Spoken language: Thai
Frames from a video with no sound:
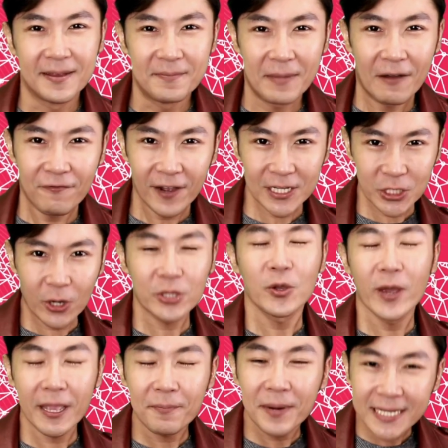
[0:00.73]
มาฝึกโจทย์ท
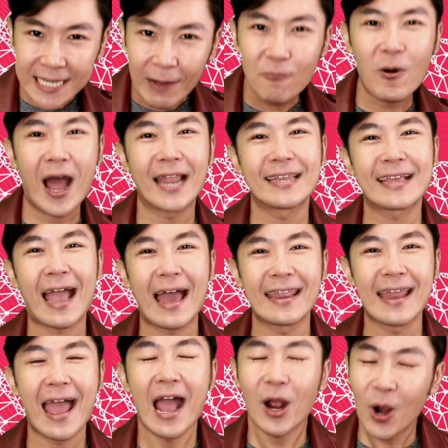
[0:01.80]
วิกประจำวันกัน
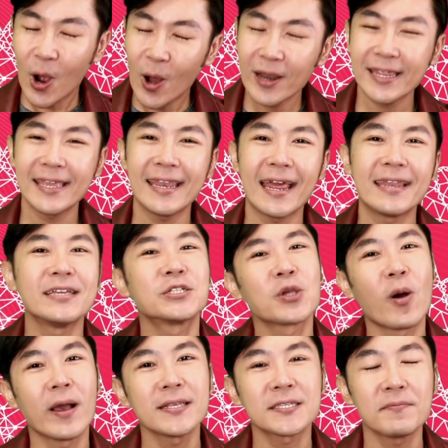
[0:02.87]
นะฮะข้อนี้เนี่ยใน
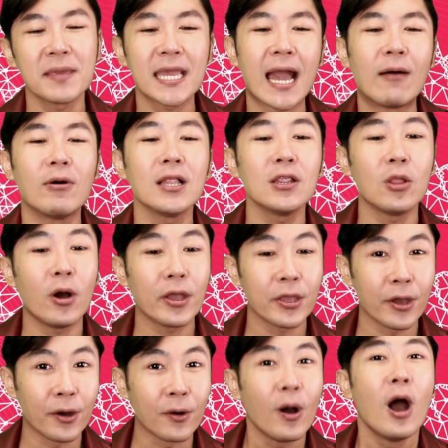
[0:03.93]
choice มีคำว่า
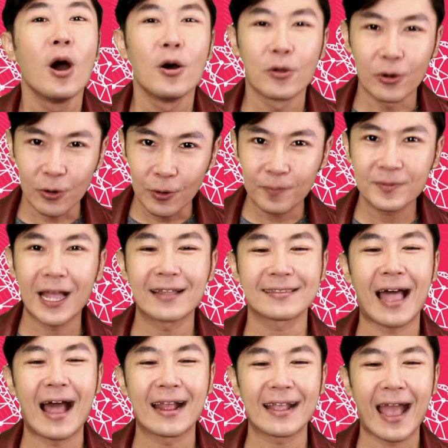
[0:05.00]
loyal รูป
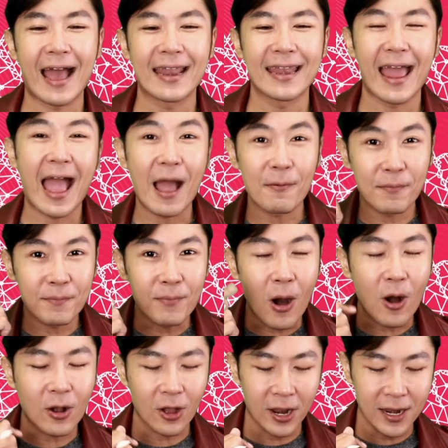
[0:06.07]
ต่างๆกันนะฮะบ
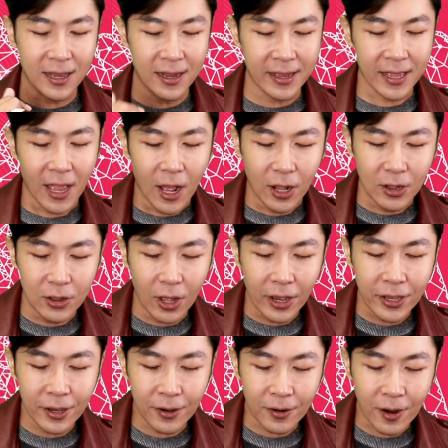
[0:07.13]
อกกันเลย
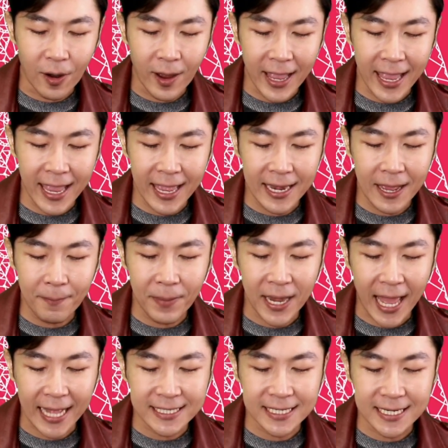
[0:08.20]
loyal ข้อ A เนี่ยเป็น
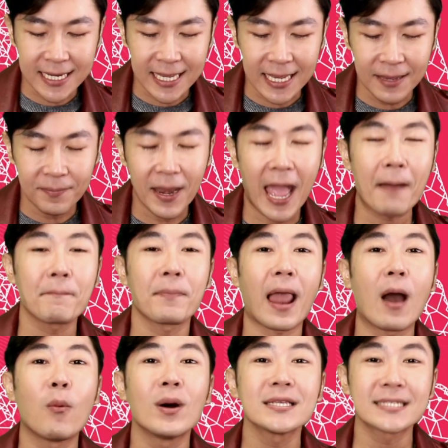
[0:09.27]
adjective นะครับแปล
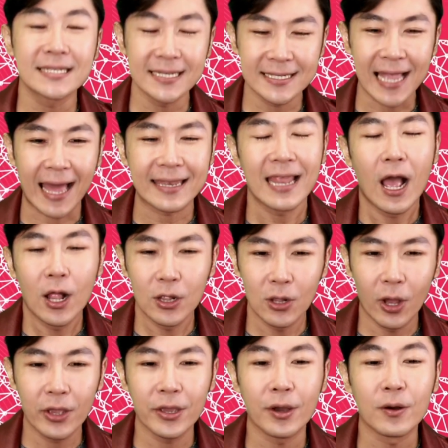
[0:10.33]
ว่าซื่อสัตย์
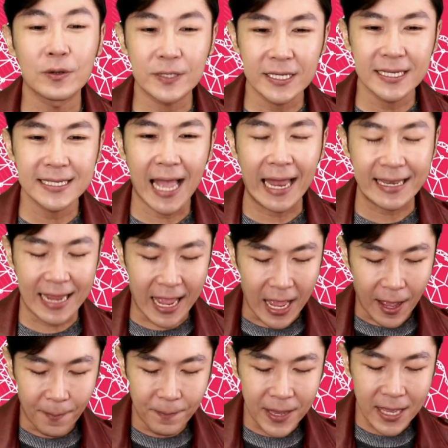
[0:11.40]
loyal ซื่อสัตย์
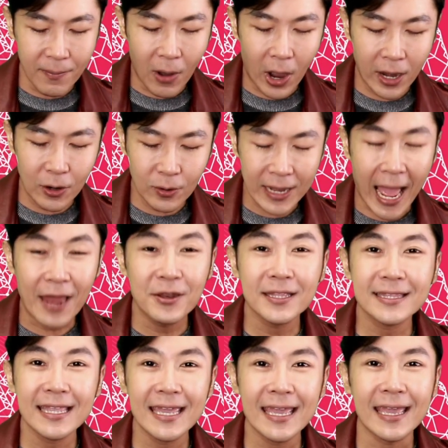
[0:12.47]
b boy ลงท้ายด้วย
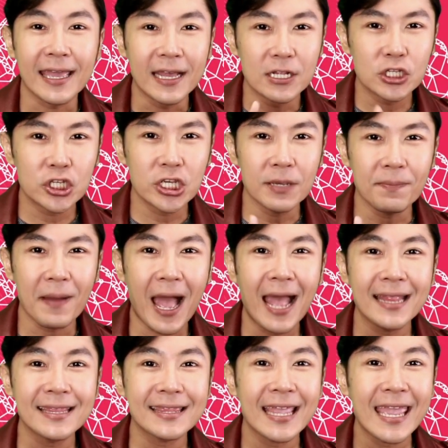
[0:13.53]
ตี้ chip
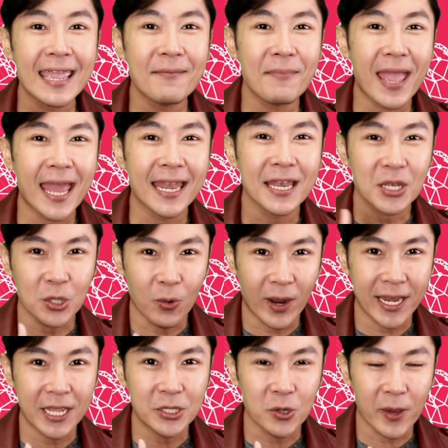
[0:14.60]
anti men ทวน
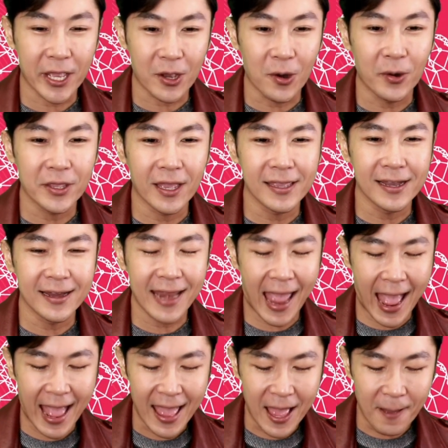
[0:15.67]
ในทวิกโกเยอะๆ นะ
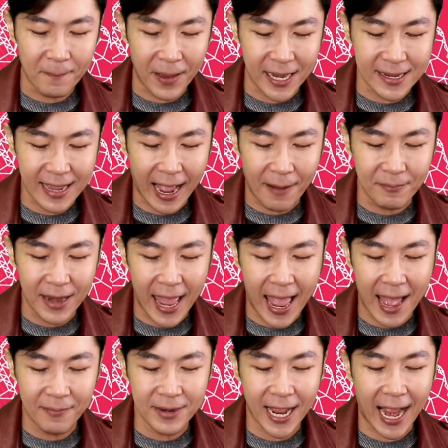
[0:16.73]
ฮะเป็นคำนา
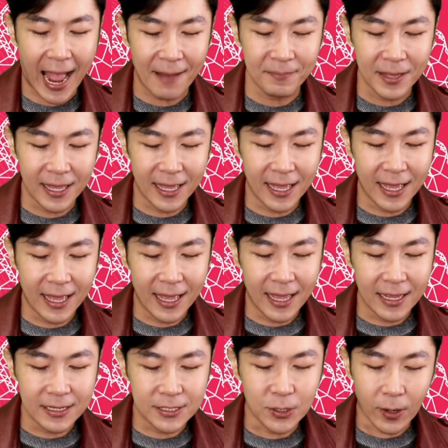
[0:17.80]
มนะครับ
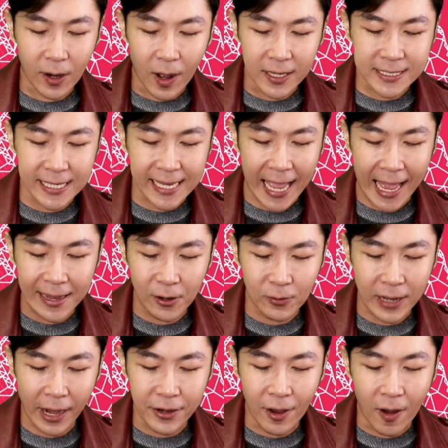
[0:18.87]
ส่วนข้อ c cat ลง
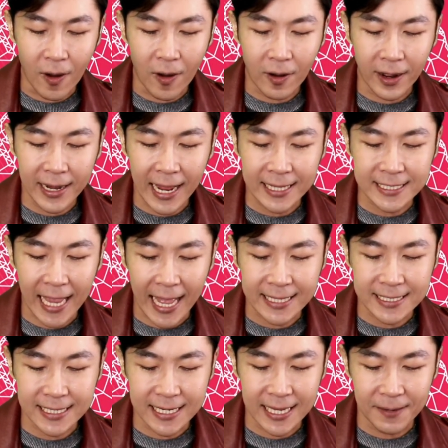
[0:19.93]
ท้ายด้วยอ้อก็น่าจะ
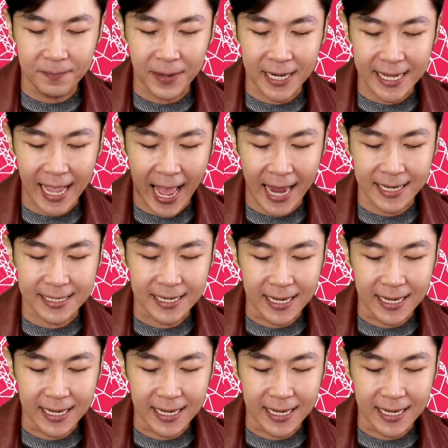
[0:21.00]
adjective เหมือนกัน